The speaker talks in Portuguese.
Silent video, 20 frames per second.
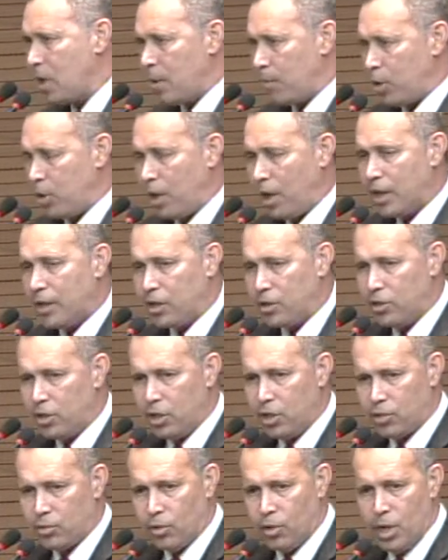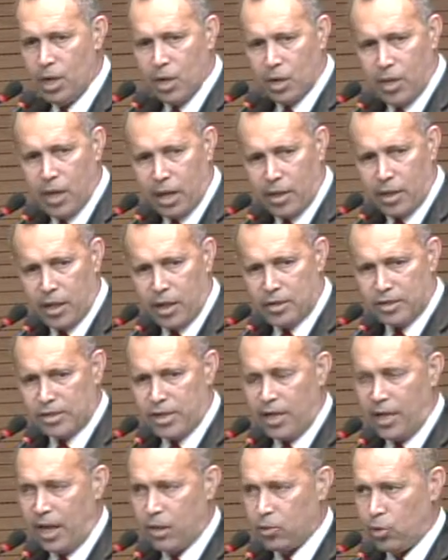mas eu acredito que aqueles
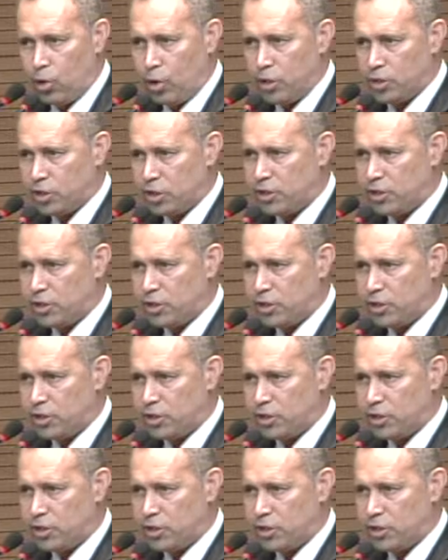senadores